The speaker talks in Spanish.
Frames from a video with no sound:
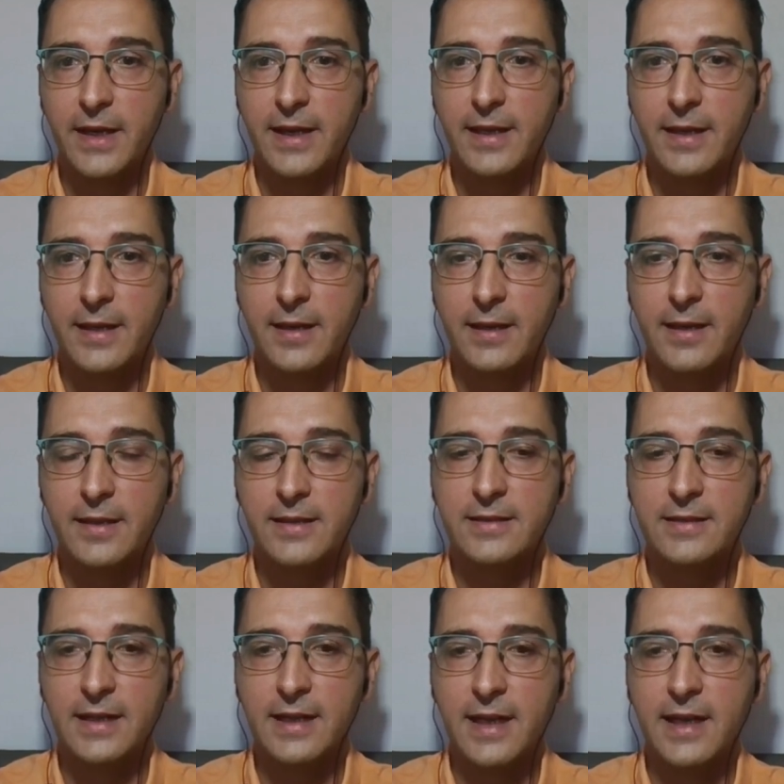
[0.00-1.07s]
para
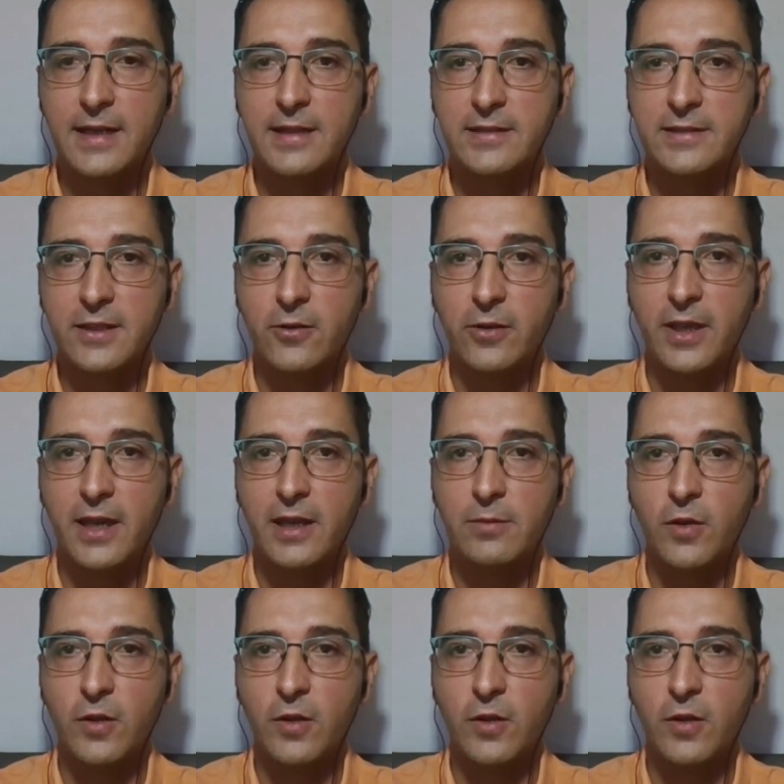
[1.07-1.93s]
entrenar y desarrollar